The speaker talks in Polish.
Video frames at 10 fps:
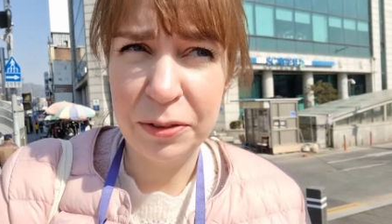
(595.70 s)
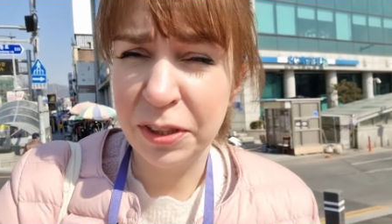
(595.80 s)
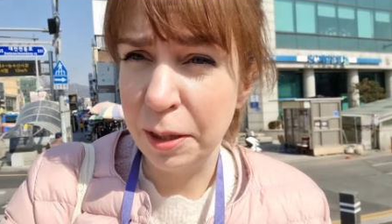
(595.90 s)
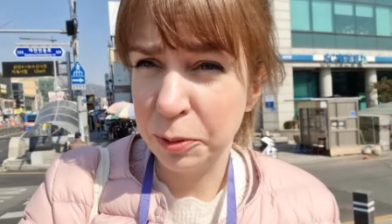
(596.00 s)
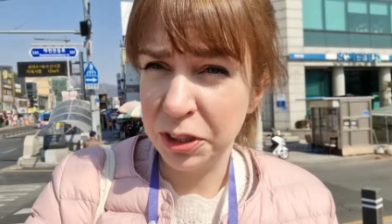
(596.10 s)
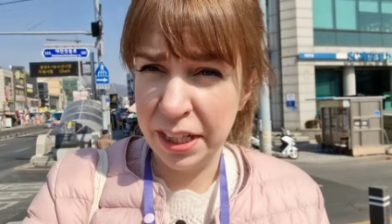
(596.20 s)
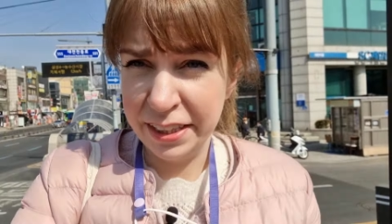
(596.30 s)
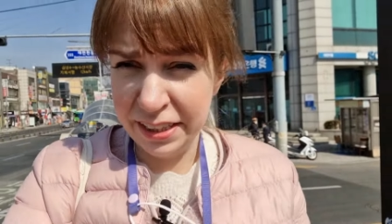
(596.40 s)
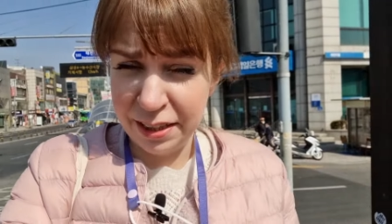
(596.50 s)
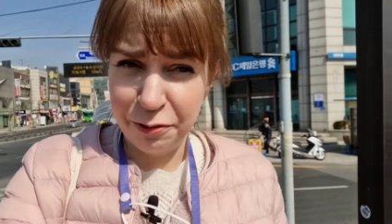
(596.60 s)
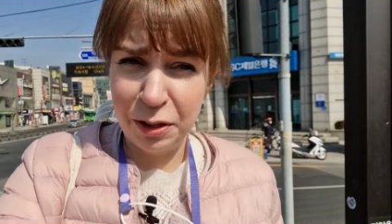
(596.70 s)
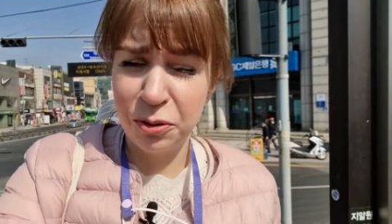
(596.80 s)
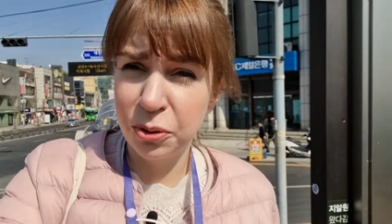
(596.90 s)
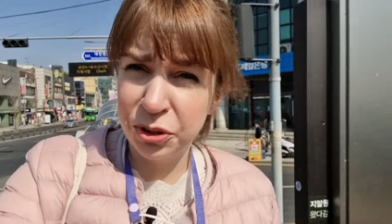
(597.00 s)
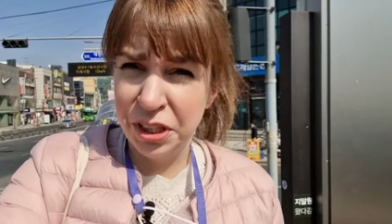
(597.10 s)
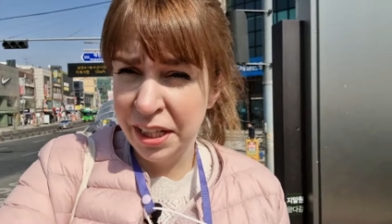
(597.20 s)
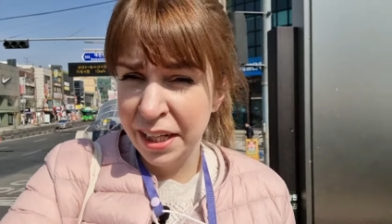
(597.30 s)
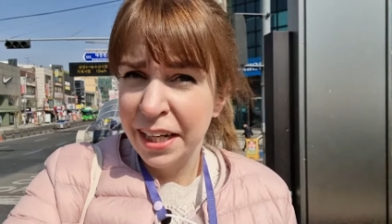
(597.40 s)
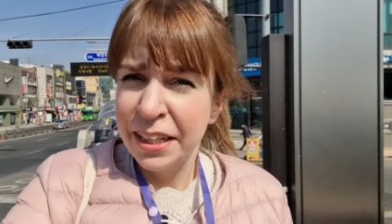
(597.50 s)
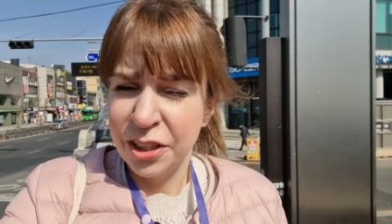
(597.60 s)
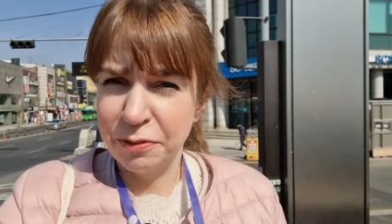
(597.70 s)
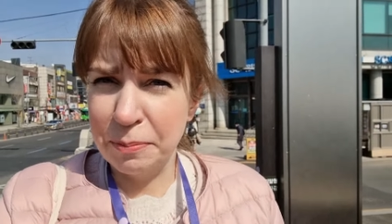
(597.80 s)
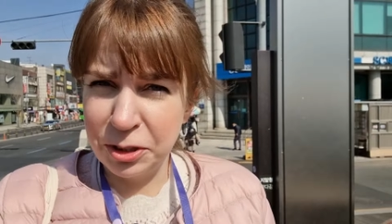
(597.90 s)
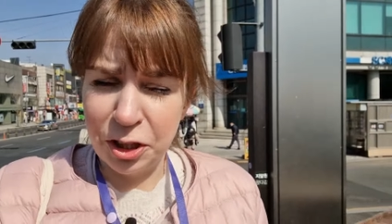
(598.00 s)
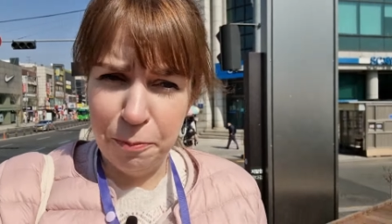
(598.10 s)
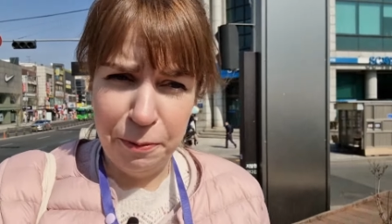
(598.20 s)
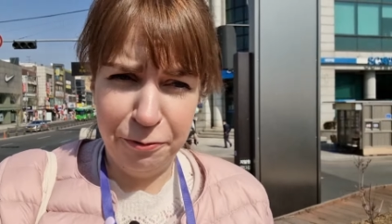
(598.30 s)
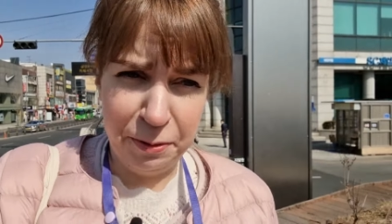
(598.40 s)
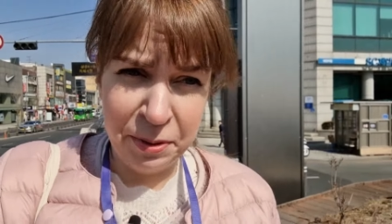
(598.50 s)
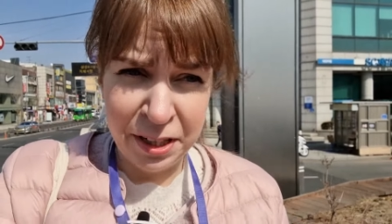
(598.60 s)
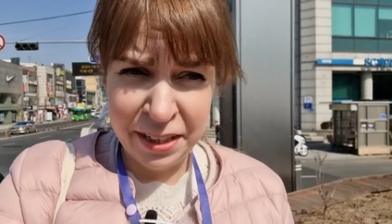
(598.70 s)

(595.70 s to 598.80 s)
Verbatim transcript: tutaj przesadnie za wielu ludzi, to Wam tylko powiem.